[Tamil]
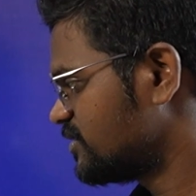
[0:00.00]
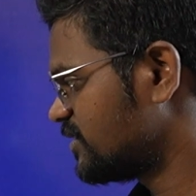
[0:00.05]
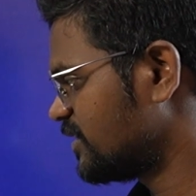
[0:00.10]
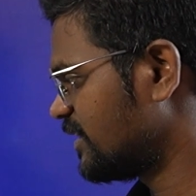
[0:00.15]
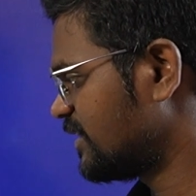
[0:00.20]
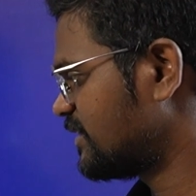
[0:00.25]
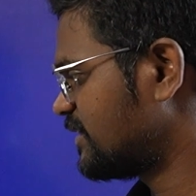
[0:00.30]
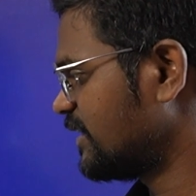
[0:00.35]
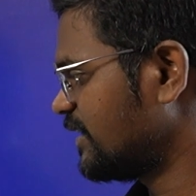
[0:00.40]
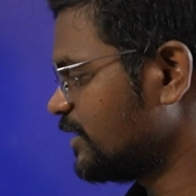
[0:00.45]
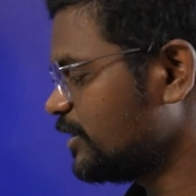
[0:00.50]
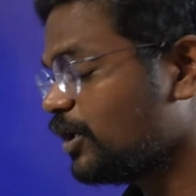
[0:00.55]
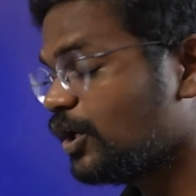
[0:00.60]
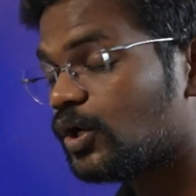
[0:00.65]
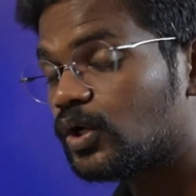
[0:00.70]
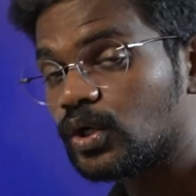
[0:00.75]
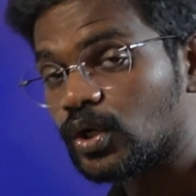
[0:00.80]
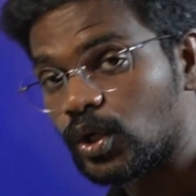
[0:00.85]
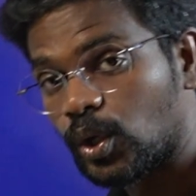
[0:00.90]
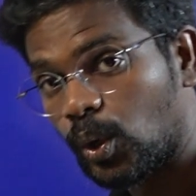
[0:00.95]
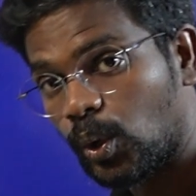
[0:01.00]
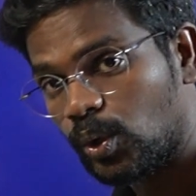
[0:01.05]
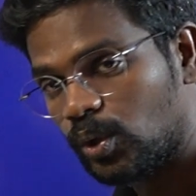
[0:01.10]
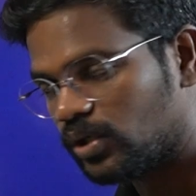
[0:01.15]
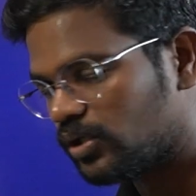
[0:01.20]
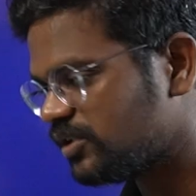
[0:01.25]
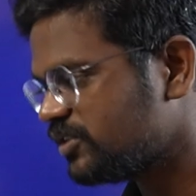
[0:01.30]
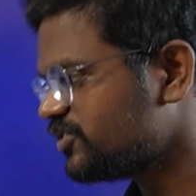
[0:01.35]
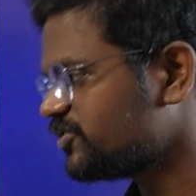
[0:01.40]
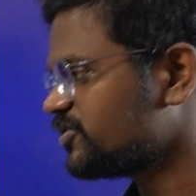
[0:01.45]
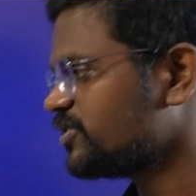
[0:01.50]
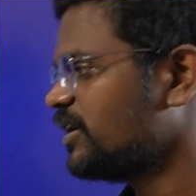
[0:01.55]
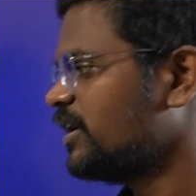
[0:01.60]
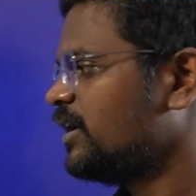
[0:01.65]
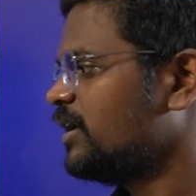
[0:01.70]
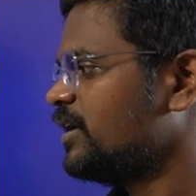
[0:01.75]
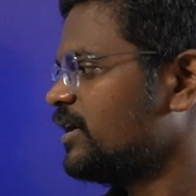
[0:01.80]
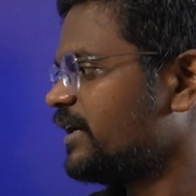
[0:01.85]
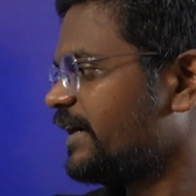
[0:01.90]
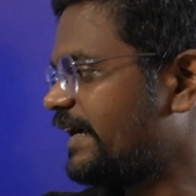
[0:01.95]
certain roles,
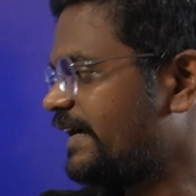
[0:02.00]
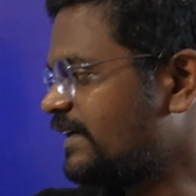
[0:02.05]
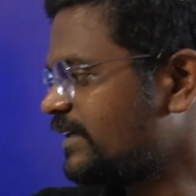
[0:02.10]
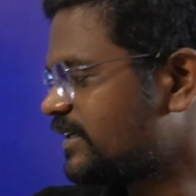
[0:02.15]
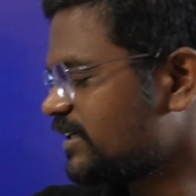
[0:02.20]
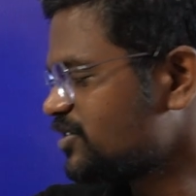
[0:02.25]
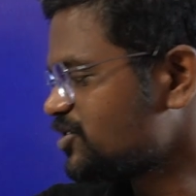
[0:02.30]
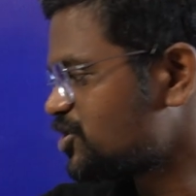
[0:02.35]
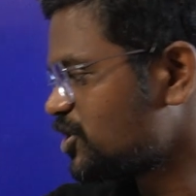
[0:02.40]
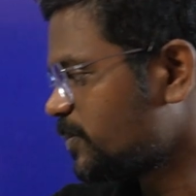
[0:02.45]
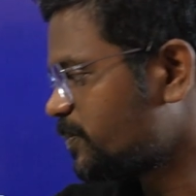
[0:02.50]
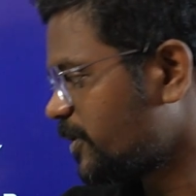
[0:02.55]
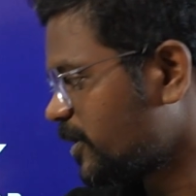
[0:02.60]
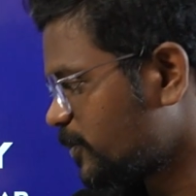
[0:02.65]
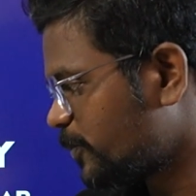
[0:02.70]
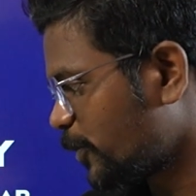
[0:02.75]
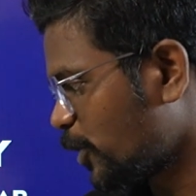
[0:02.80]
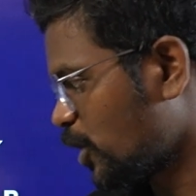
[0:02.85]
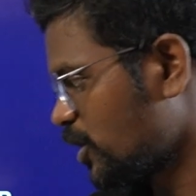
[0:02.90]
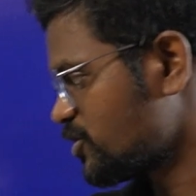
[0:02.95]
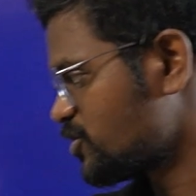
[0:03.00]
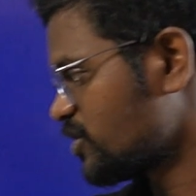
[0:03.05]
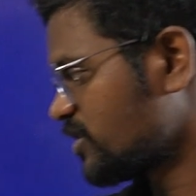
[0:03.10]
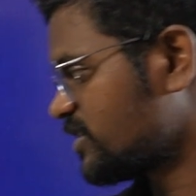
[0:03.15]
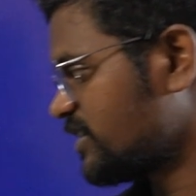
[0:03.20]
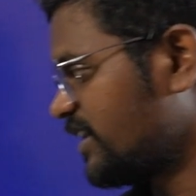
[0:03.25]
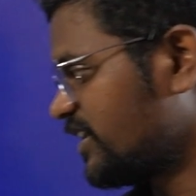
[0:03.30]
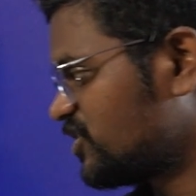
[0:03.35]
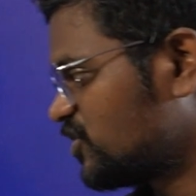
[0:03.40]
internship and project